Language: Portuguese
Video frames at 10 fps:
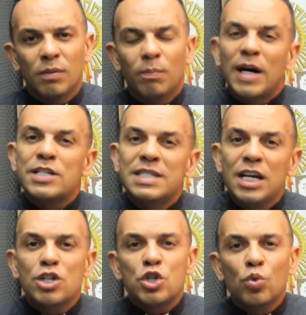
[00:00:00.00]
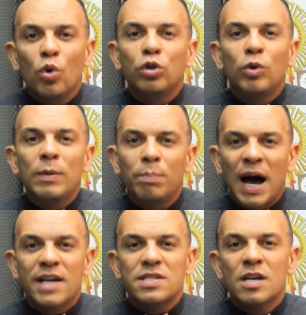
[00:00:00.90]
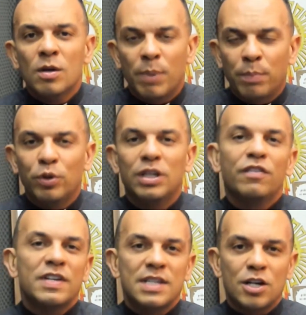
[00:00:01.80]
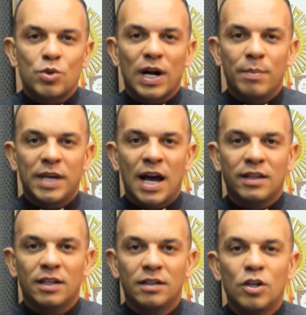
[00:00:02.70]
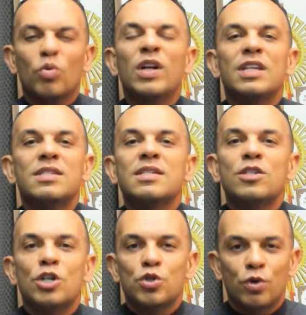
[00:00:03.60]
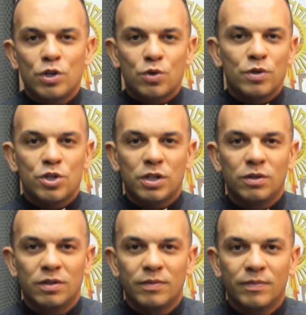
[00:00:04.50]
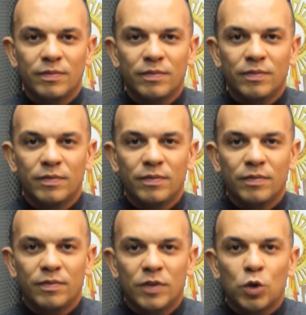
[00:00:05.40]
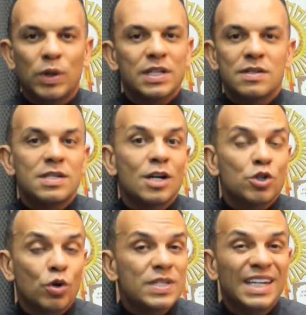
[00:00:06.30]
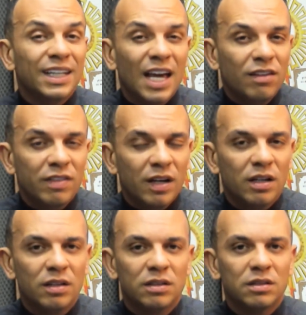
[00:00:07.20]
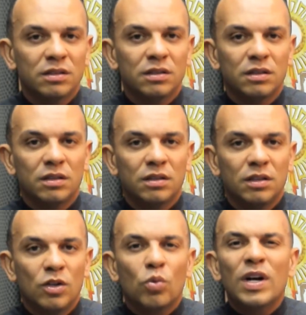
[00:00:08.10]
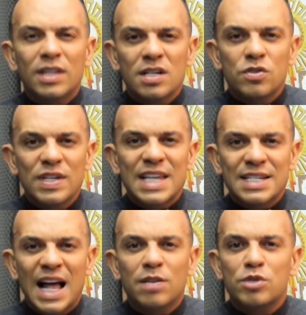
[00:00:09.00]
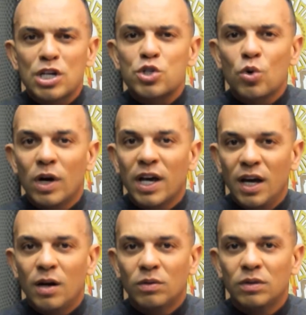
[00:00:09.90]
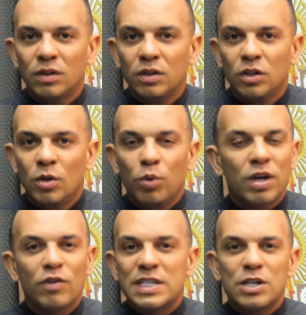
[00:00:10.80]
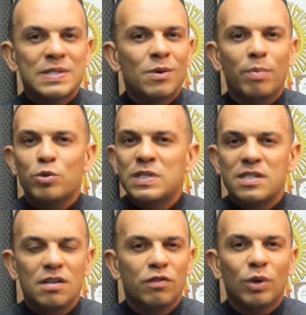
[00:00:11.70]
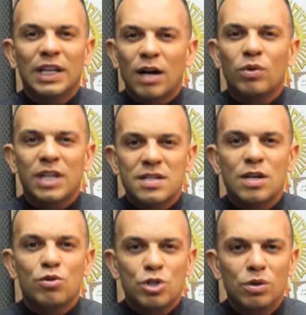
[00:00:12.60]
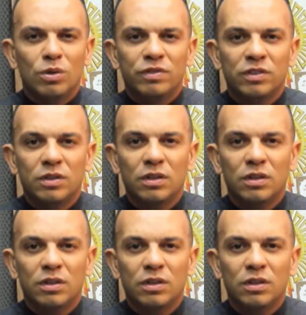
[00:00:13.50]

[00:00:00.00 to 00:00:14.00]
mas deixe o outro em paz para poder fazer a sua caminhada. Quantas vezes você já chorou escondido? Quantas vezes você já chorou sem ninguém ver? Quantas vezes as lágrimas já escorreram porque você disse: não é possível que está acontecendo de novo.